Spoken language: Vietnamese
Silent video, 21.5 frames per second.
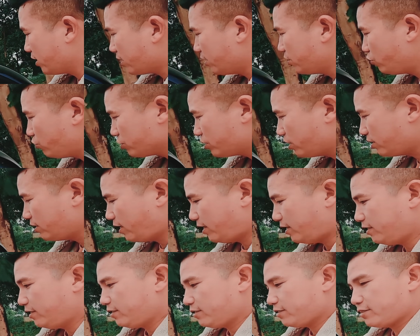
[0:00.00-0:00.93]
cái nội thất
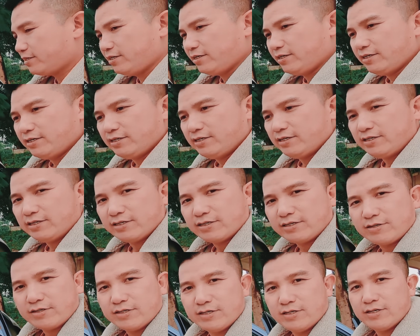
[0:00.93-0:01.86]
này thì
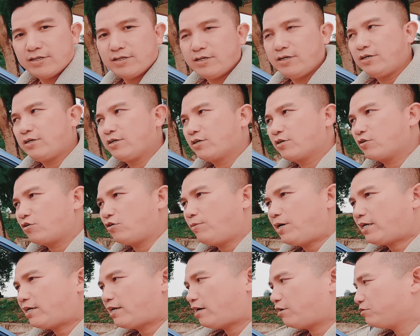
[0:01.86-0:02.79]
có
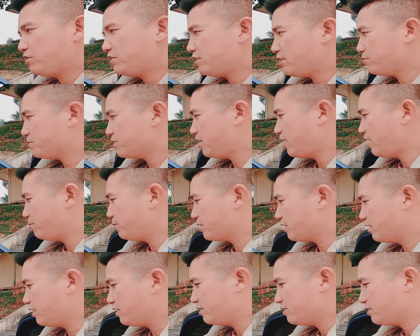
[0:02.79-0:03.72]
bác nào đi xem xe
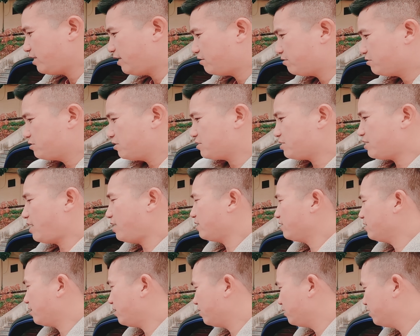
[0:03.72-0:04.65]
mà thấy cái xe nó xước sát
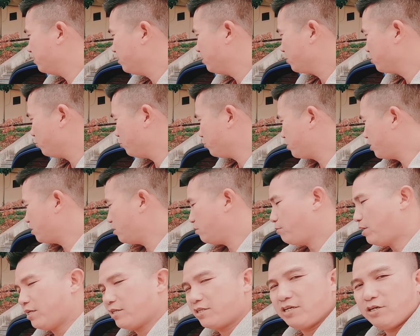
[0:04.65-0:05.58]
như này nội thất
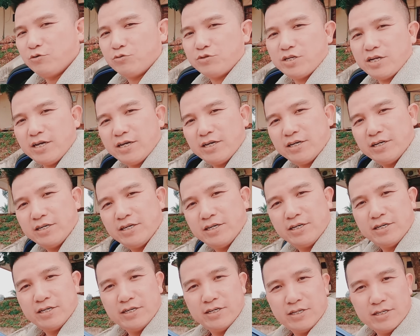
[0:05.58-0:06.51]
nó bẩn thỉu như này
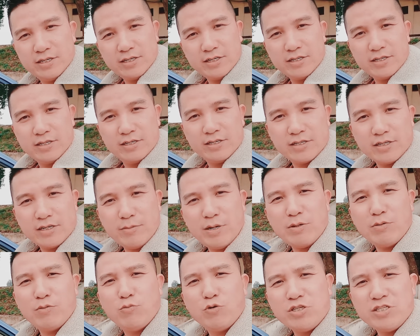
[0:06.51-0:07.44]
các
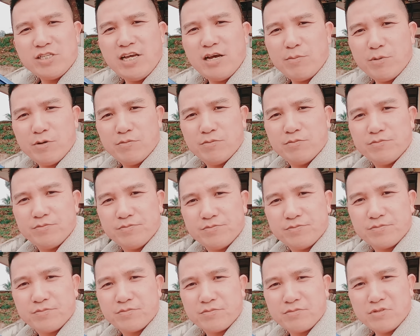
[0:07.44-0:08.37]
bác có muốn xem không
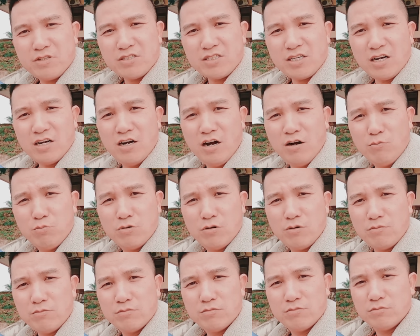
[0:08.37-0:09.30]
chắc chắn không đúng
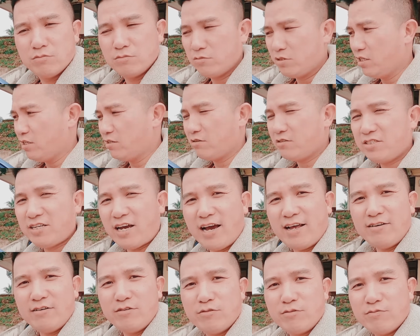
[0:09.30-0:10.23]
không nhìn nó
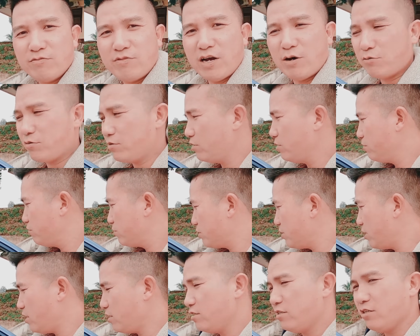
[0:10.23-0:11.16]
chán rồi vào ngửi,
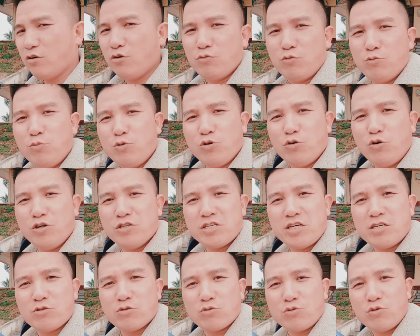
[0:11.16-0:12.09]
xe ngửi hồng mùi hôi
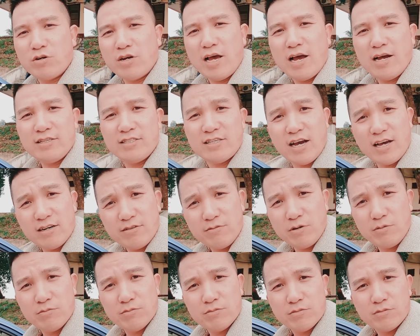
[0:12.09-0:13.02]
rình toàn thuốc lá chán
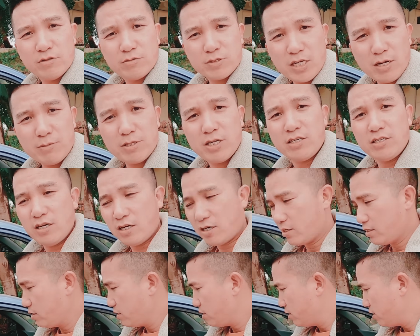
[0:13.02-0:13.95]
đúng không làm sao mà thích
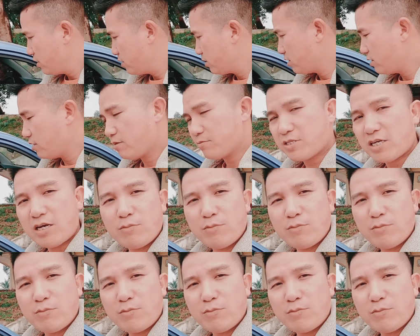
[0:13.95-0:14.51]
được thì làm